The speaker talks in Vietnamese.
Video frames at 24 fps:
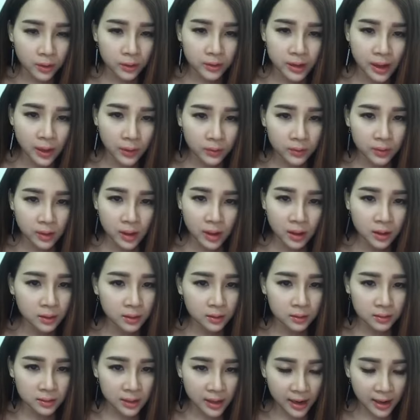rồi dầu
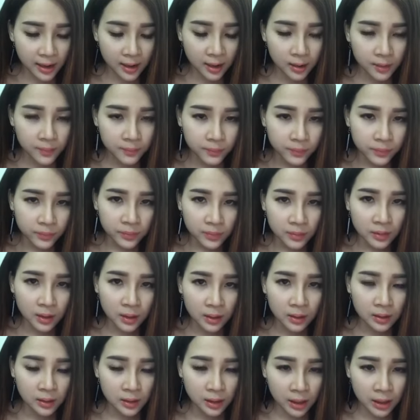nhờn ra đó.
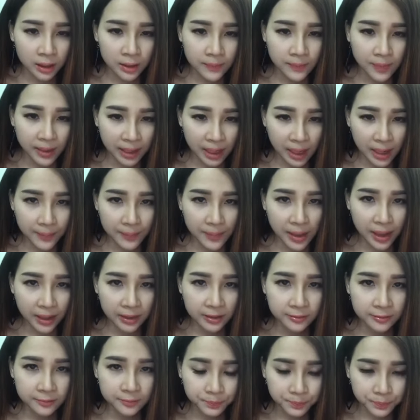Thì khi mà các bạn